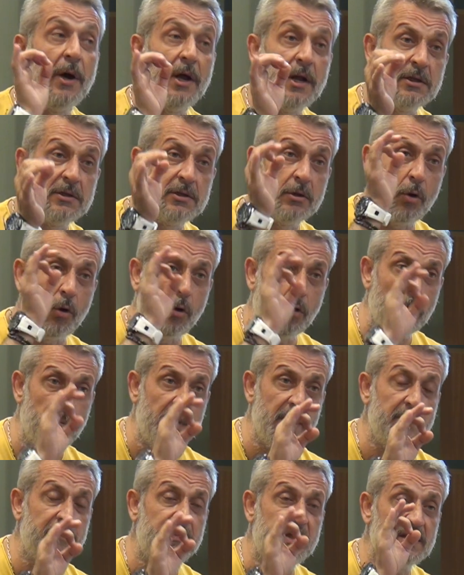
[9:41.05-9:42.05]
Parası
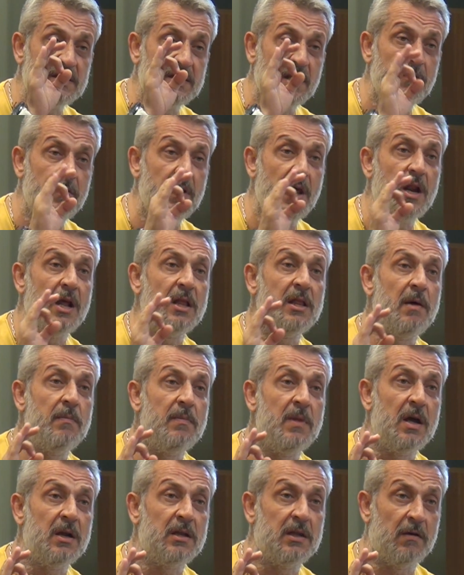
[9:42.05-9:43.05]
olmayıp da sevilen
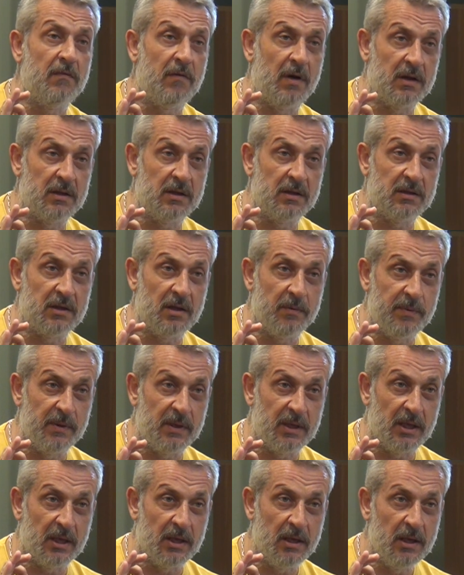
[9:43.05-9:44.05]
adamlar da vardır
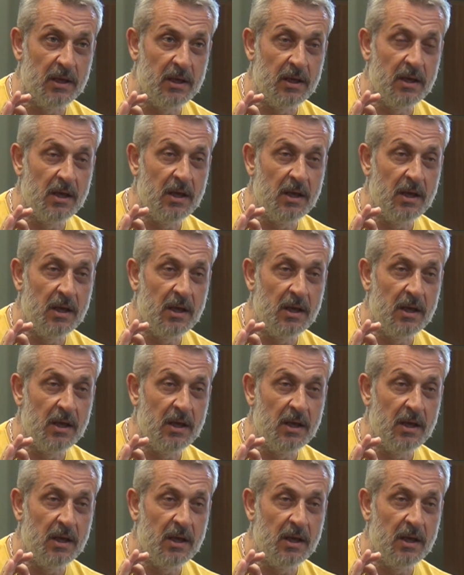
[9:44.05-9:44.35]
tabii ki.